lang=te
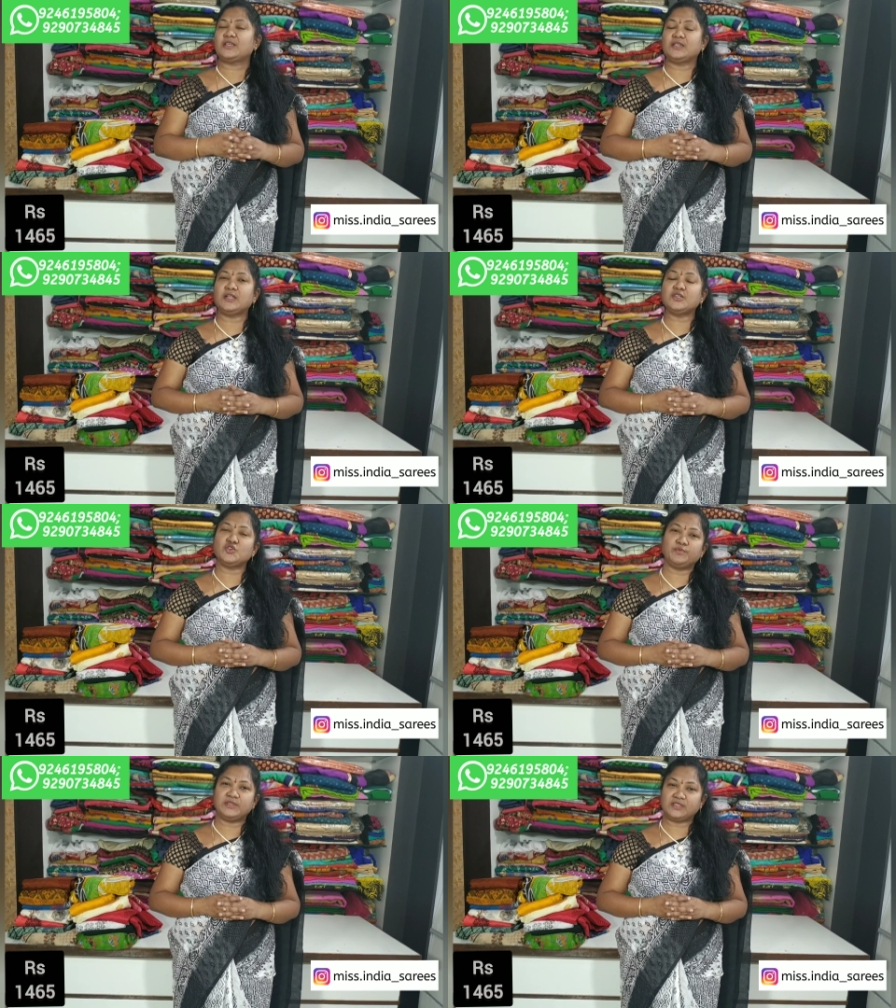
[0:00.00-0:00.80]
ఈరోజు
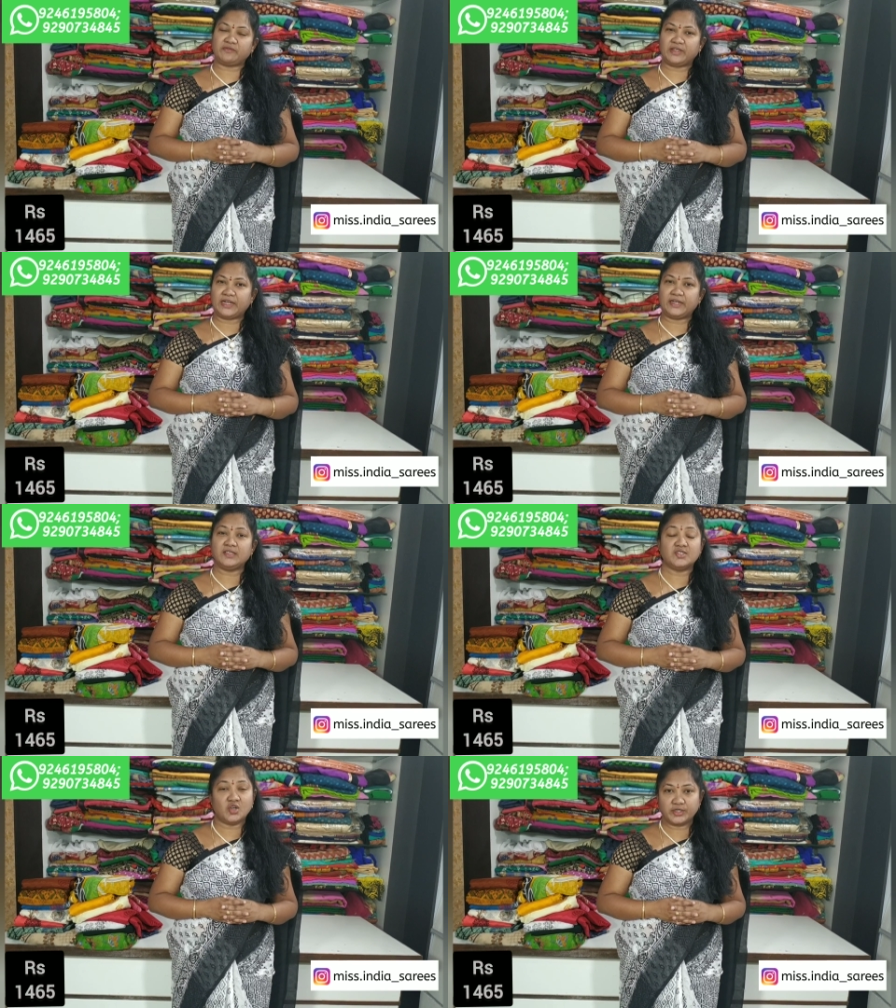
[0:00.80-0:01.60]
చూపించే వెరైటీ
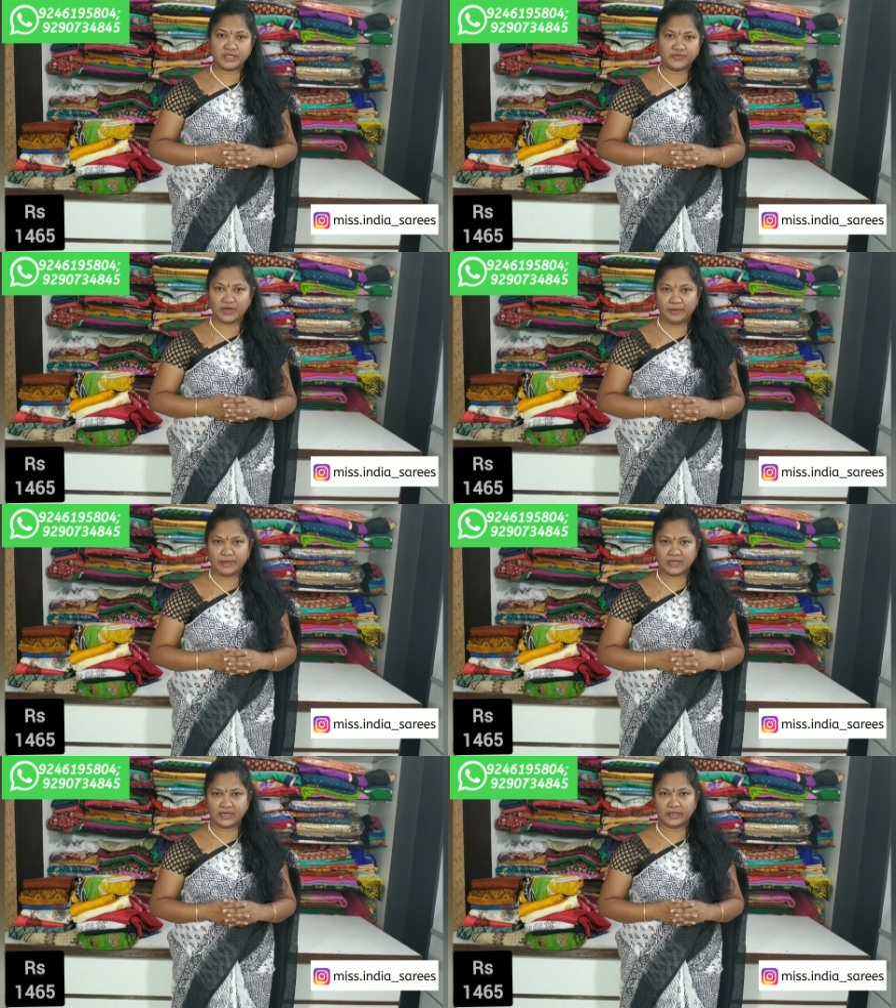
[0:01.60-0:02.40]
జార్జెట్
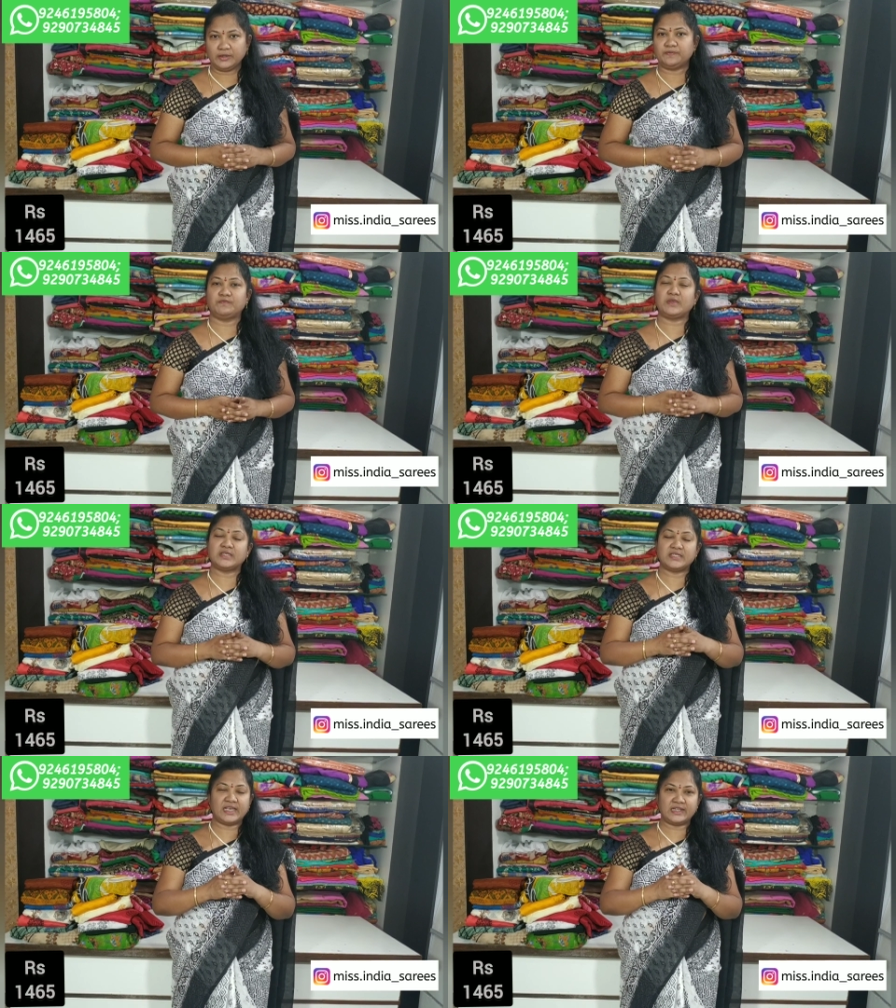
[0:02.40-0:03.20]
ఫ్యాబ్రిక్ అండి మీకు
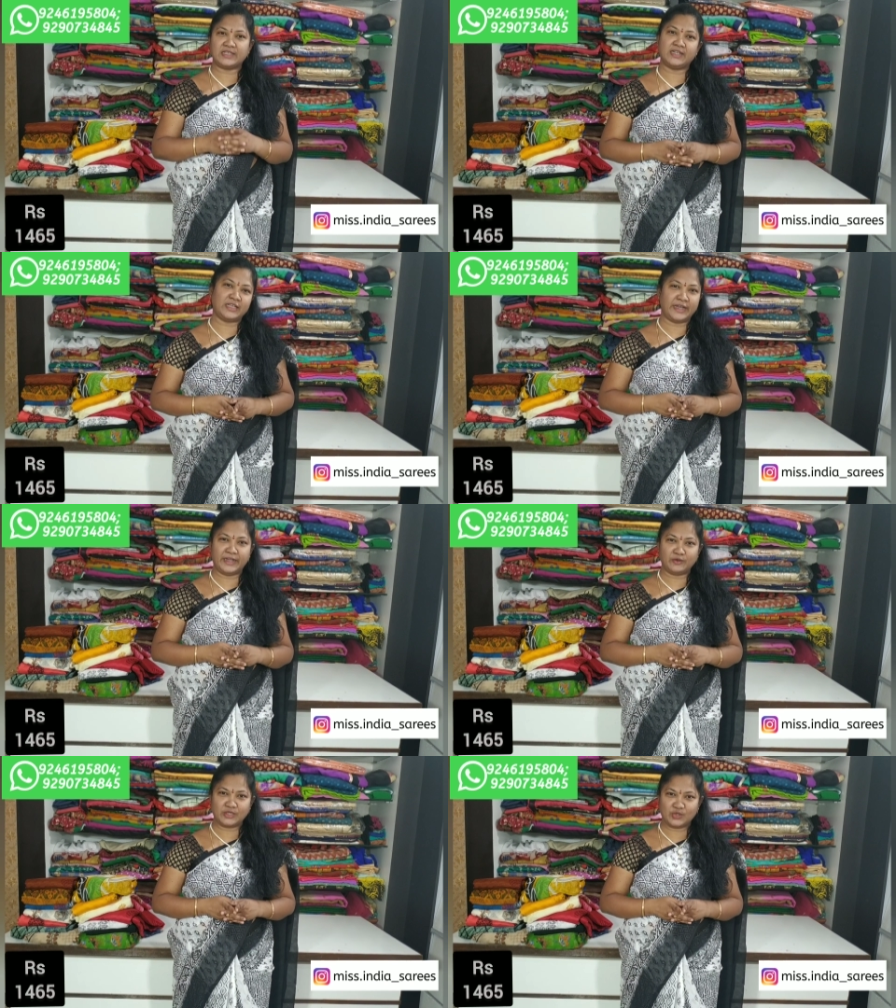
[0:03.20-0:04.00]
శారీస్ అనేది ఐడియా
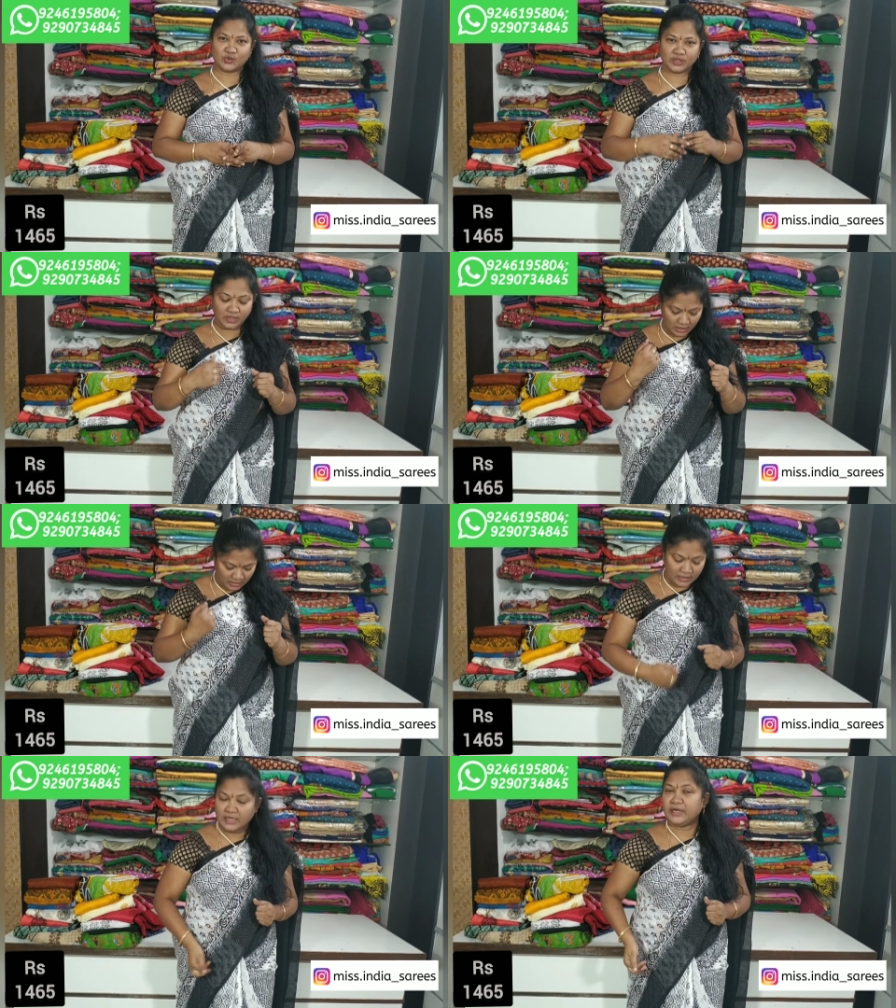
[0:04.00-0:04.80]
వచ్చేస్తుంటుంది
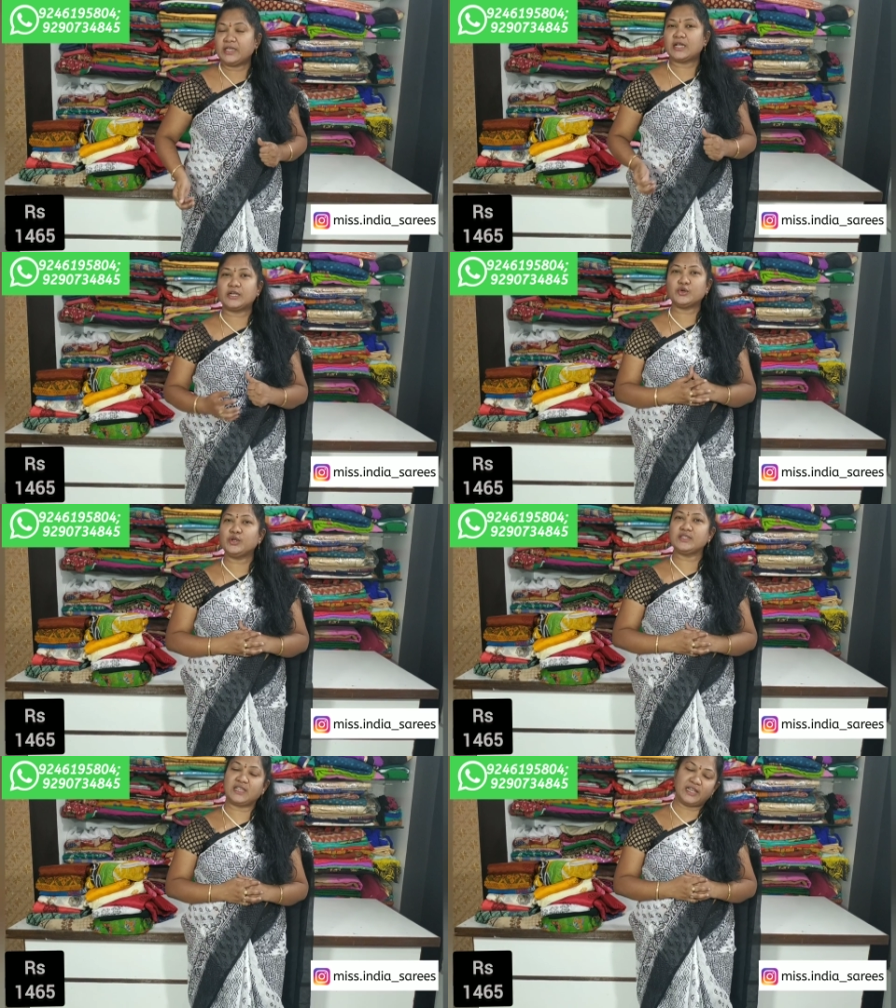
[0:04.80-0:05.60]
నేను
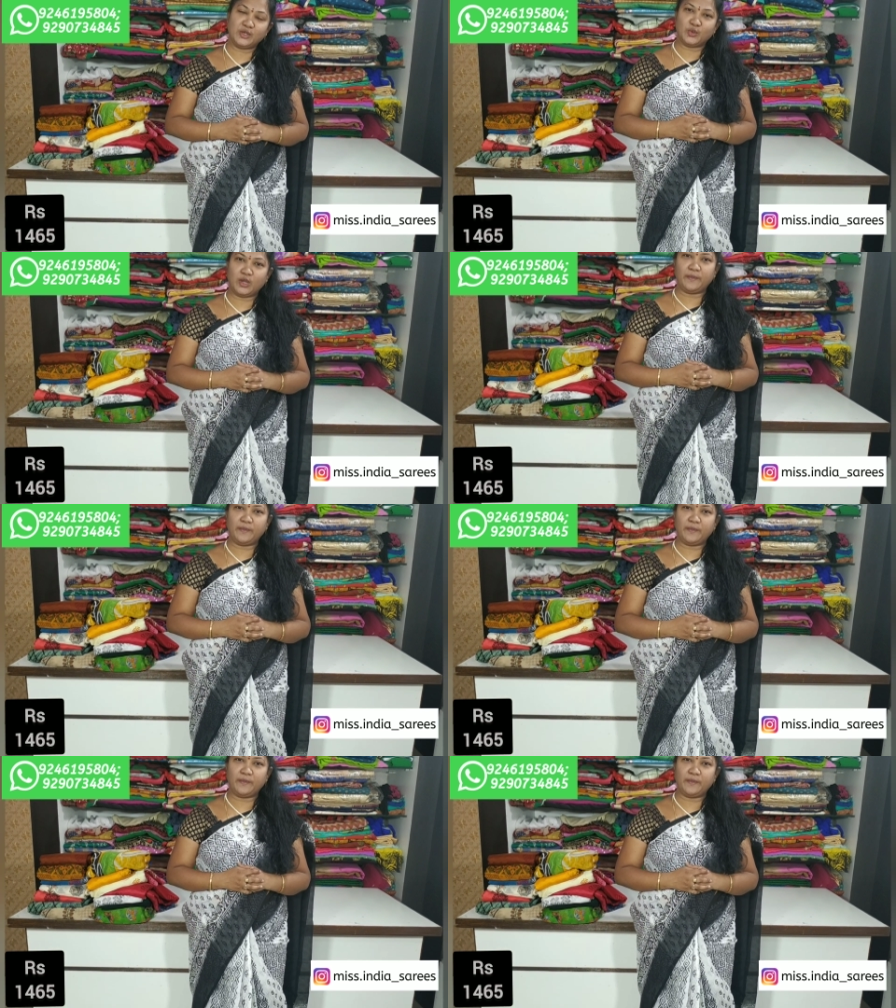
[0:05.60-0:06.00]
కట్టుకున్న శారీ కూడా